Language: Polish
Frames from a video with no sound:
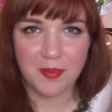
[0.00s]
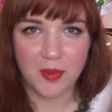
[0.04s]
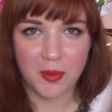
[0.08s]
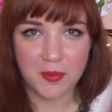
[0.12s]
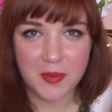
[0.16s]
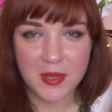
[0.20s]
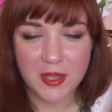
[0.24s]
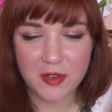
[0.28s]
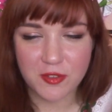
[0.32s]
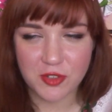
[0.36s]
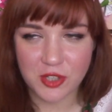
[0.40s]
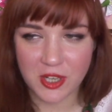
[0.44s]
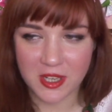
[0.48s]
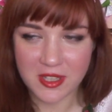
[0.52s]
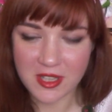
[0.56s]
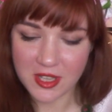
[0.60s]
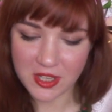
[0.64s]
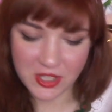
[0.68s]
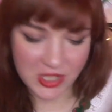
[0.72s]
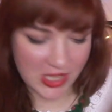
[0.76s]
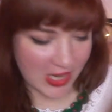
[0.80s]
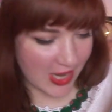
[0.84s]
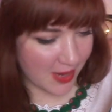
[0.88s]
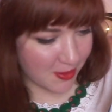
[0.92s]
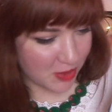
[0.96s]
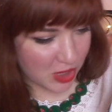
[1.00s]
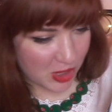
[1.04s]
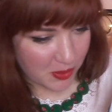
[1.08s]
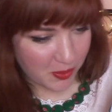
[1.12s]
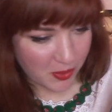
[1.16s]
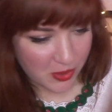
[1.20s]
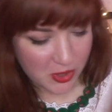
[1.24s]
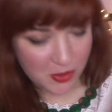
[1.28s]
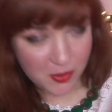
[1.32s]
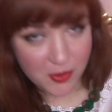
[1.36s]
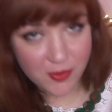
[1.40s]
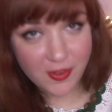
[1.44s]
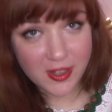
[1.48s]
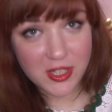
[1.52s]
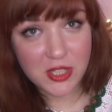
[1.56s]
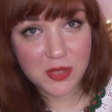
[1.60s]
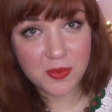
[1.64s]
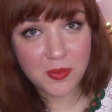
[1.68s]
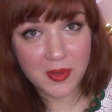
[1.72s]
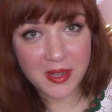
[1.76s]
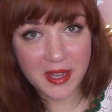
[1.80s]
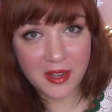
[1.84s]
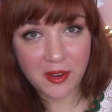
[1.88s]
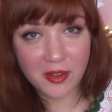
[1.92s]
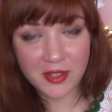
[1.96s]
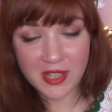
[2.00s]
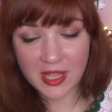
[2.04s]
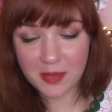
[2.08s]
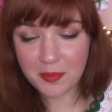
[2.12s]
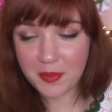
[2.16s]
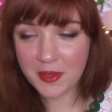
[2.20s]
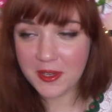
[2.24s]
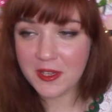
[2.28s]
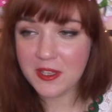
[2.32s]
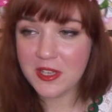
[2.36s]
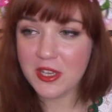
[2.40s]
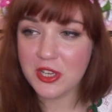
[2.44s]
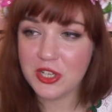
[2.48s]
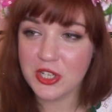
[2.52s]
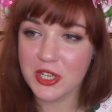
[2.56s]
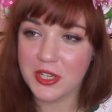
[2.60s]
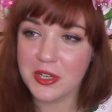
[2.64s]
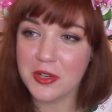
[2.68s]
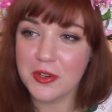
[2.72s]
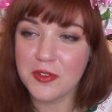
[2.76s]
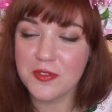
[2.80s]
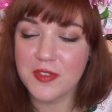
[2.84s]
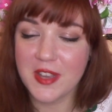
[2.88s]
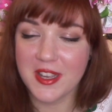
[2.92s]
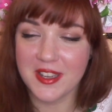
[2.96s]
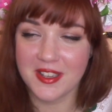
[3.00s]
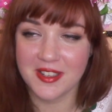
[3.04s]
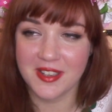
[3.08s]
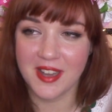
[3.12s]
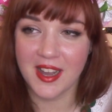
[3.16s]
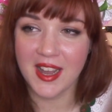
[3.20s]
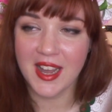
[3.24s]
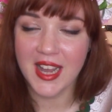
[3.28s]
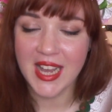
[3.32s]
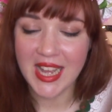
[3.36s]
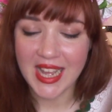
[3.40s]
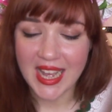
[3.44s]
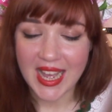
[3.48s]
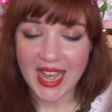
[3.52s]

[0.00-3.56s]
po pierwsze nie chciałam się pozbywać mojego najpiękniejszego wianka,